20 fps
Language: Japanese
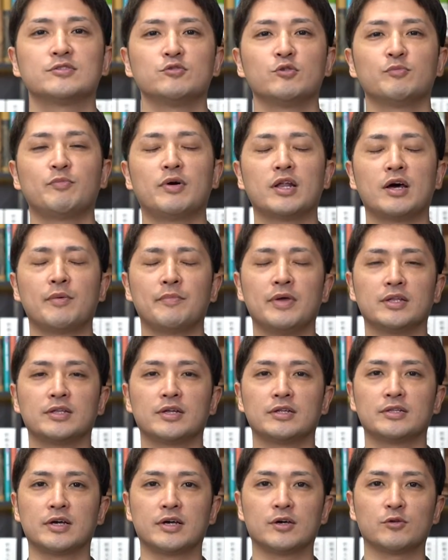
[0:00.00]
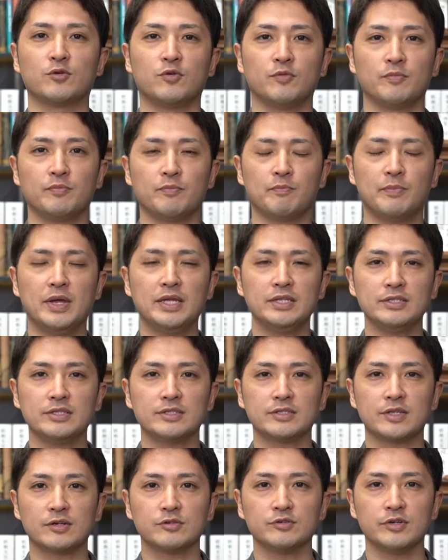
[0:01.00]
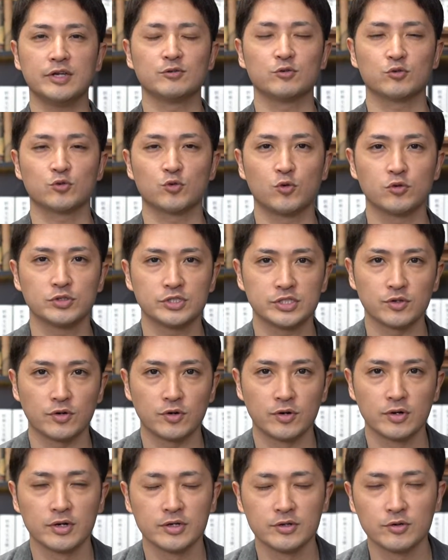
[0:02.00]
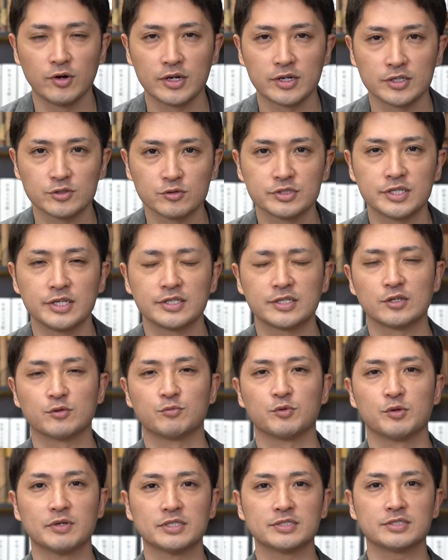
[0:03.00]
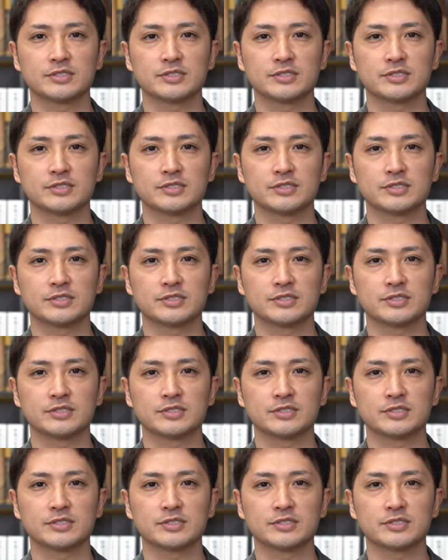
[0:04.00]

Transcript: つのパラメータの中のメンタルへの投資という話をしていきたいと思いま